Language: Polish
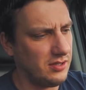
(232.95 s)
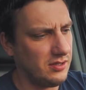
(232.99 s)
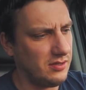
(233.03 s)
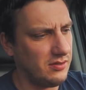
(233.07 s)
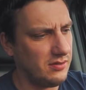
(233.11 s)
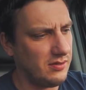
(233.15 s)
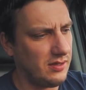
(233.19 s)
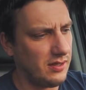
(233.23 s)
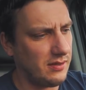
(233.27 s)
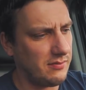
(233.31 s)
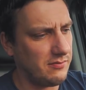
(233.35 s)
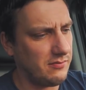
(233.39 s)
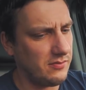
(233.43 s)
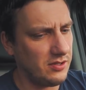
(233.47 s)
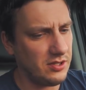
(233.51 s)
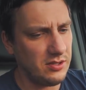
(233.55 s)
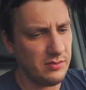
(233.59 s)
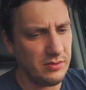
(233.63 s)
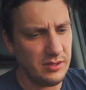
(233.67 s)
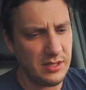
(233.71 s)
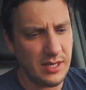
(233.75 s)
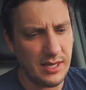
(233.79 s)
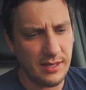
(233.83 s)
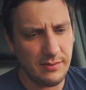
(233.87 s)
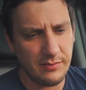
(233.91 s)
to tak właśnie
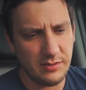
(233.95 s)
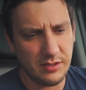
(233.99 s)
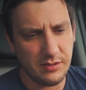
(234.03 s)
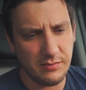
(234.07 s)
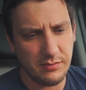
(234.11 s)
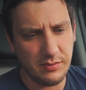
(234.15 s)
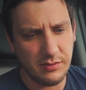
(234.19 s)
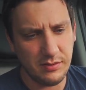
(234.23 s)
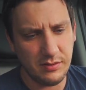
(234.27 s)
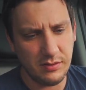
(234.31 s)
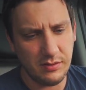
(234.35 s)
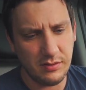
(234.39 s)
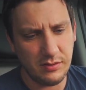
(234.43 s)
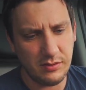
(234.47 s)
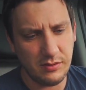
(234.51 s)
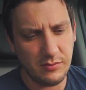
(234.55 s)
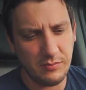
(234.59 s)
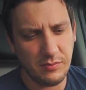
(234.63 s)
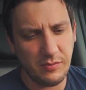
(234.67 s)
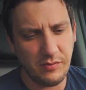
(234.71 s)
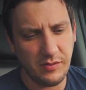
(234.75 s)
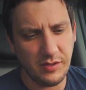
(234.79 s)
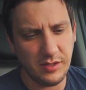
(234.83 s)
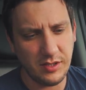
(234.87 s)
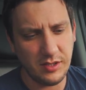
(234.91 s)
myślałem, żeby o tym
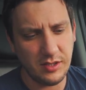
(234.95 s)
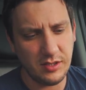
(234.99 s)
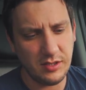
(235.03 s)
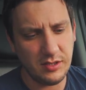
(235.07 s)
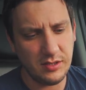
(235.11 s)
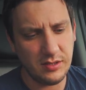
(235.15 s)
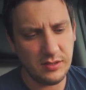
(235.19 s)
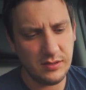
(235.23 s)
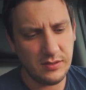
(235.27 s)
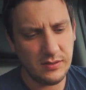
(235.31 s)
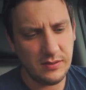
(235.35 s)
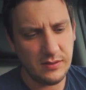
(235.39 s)
powiedzieć.